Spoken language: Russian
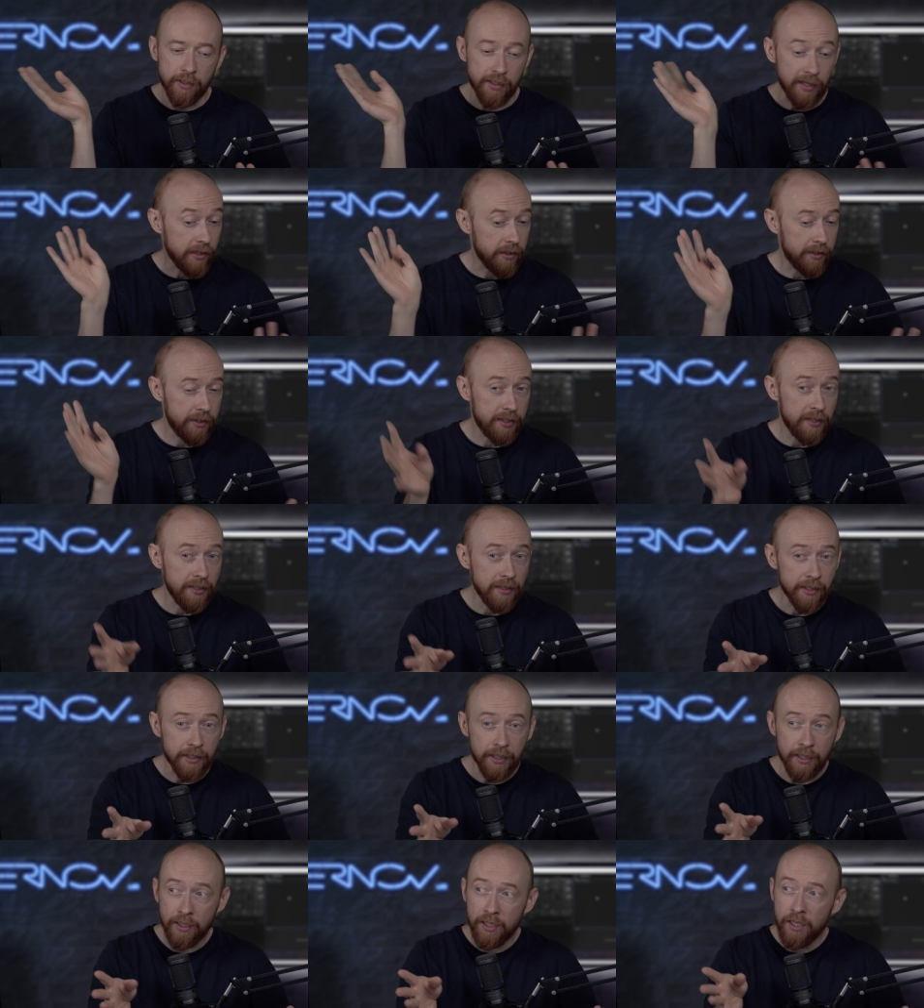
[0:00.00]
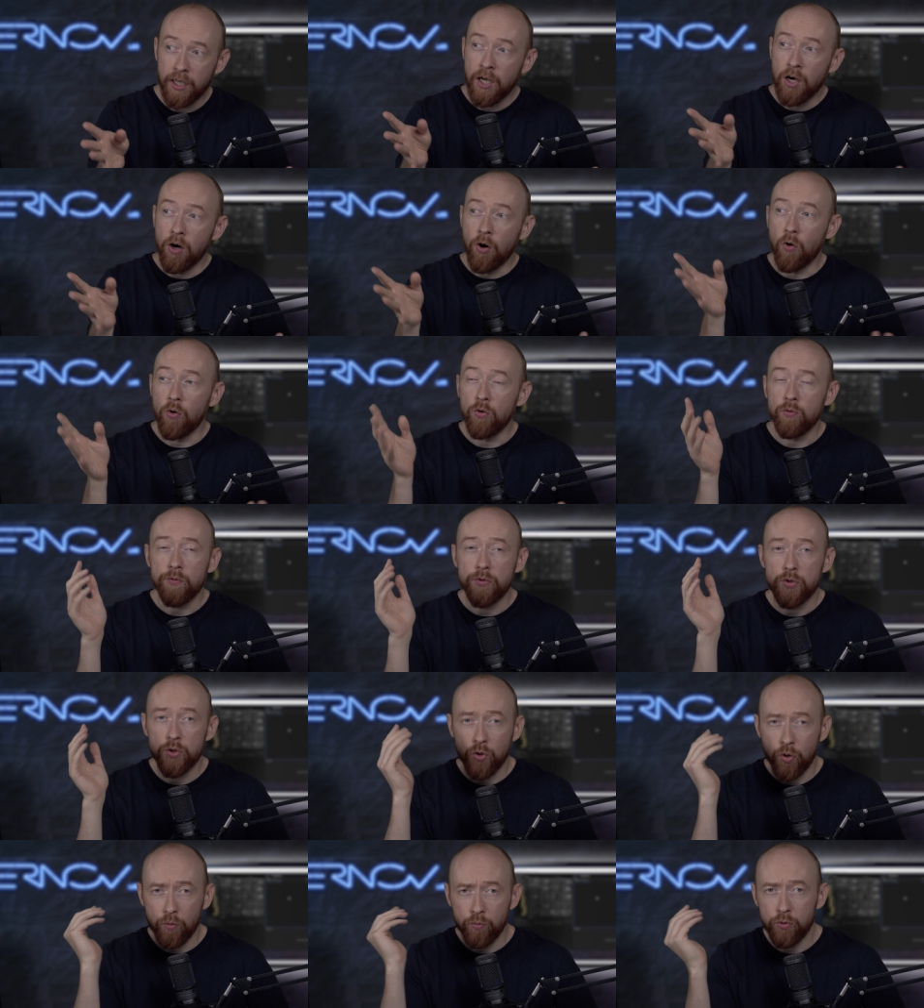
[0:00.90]
картинка, он
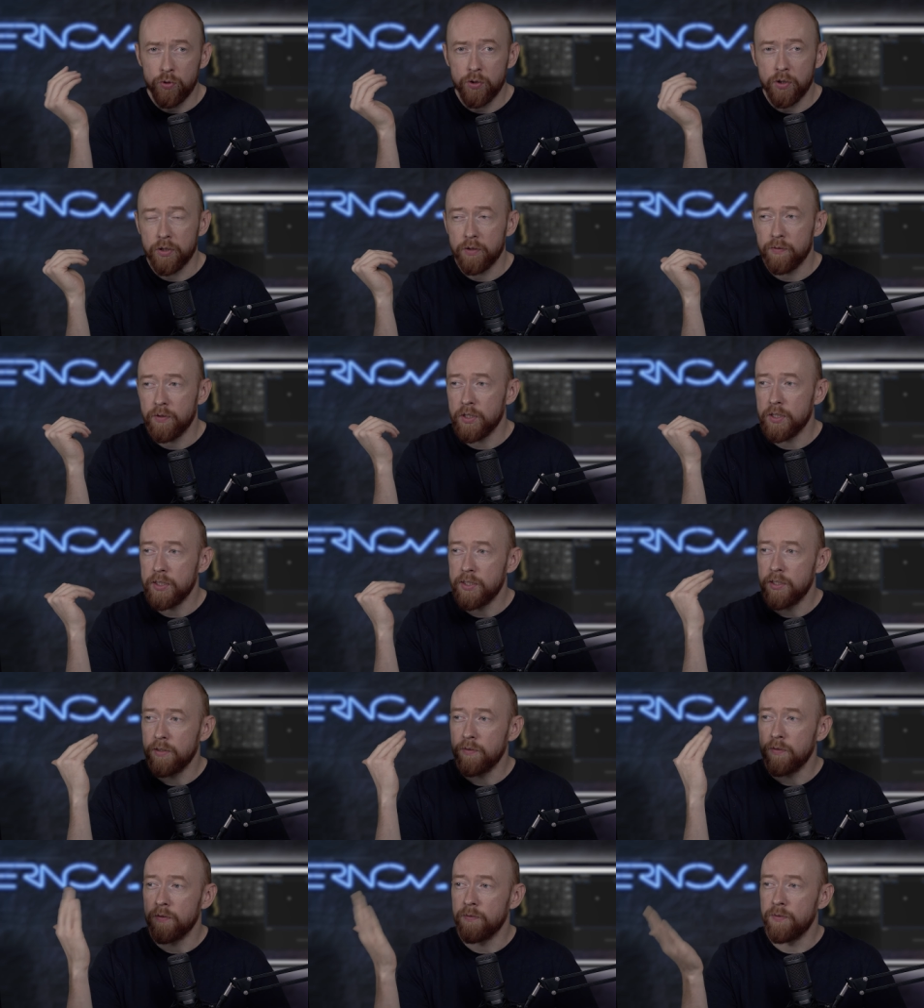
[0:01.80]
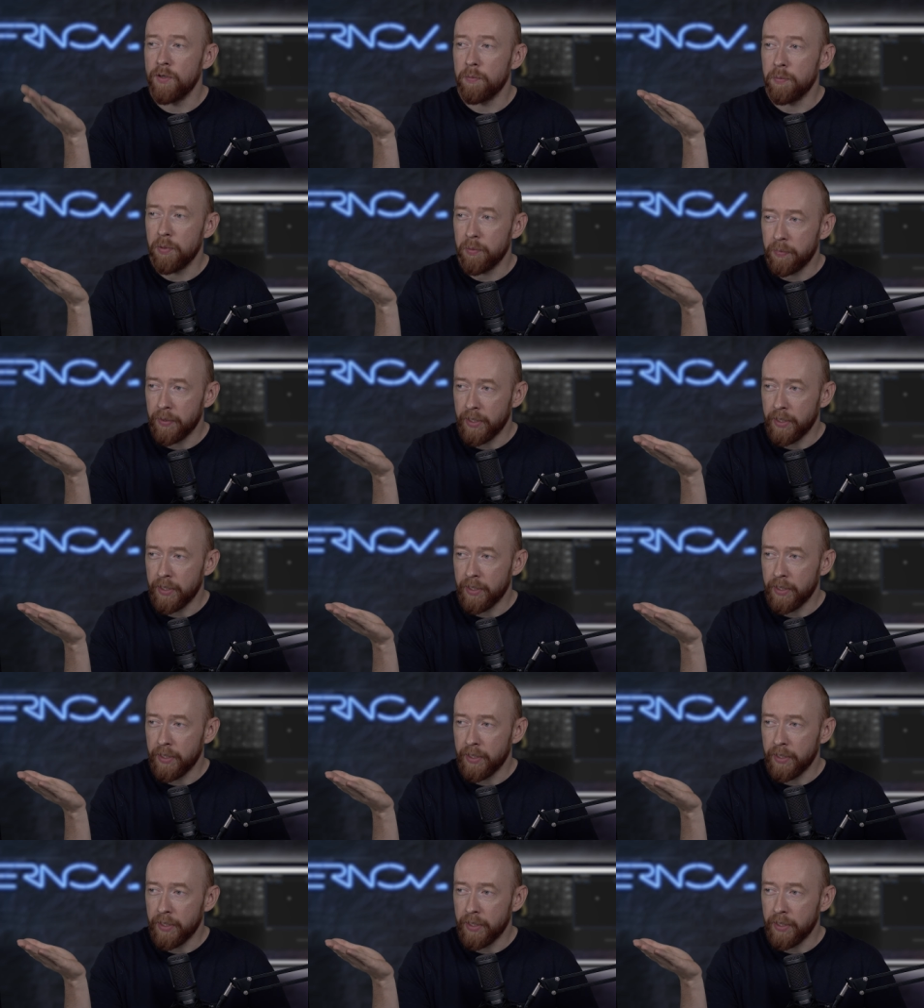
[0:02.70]
все будет конвертировать в Apple